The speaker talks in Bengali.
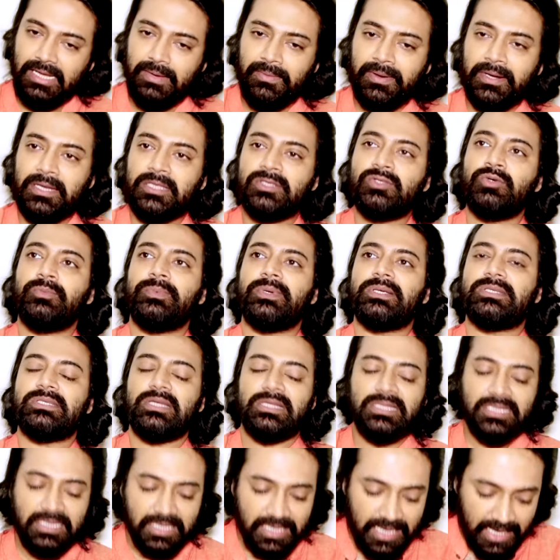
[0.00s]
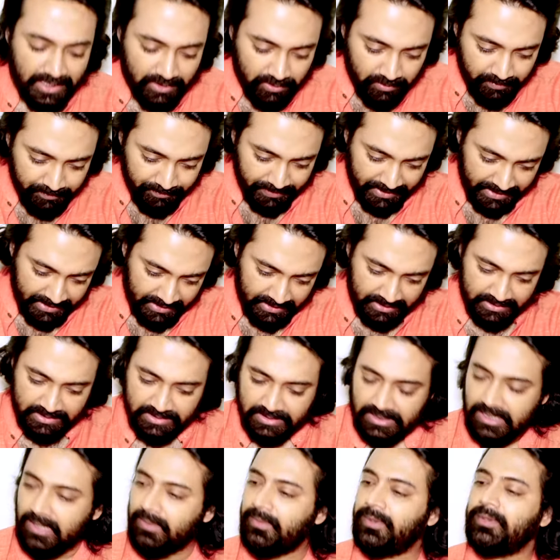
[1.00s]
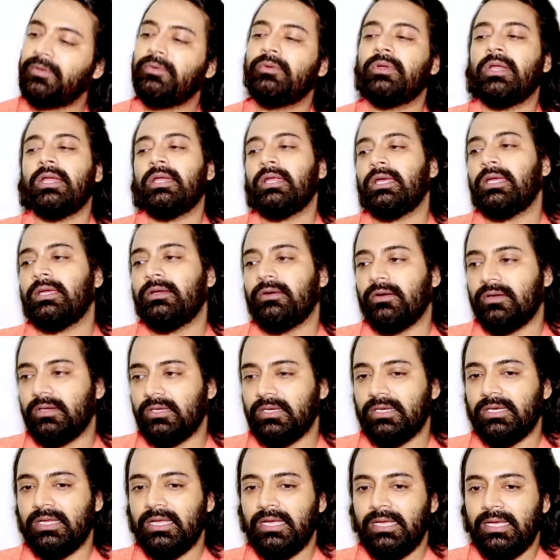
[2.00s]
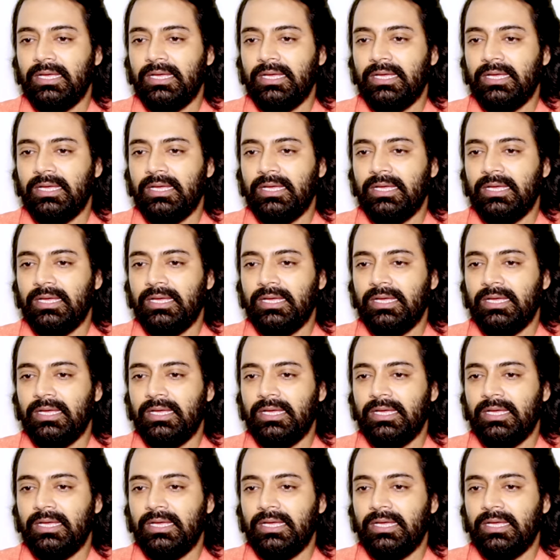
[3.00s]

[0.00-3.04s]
আবার একটা সুপারস্টার থেকে একদম পায়ে এসে নামানো ওনারাই করেন